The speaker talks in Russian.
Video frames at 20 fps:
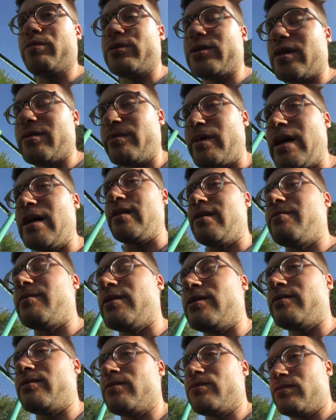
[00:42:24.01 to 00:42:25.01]
бы нормально,
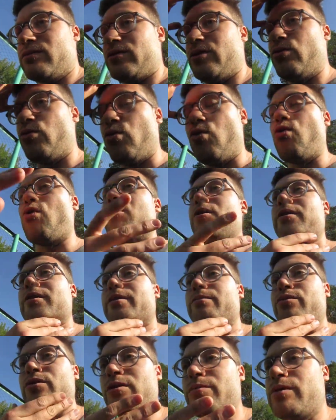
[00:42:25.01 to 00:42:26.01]
блин.
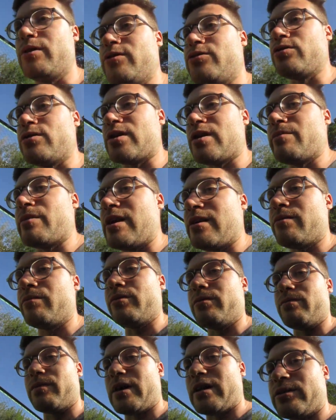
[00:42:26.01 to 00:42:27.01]
Треугольное было бы лицо, нормально
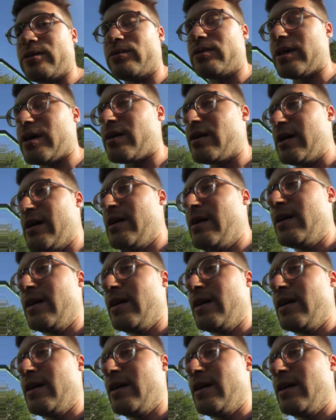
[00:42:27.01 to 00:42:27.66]
было бы. А так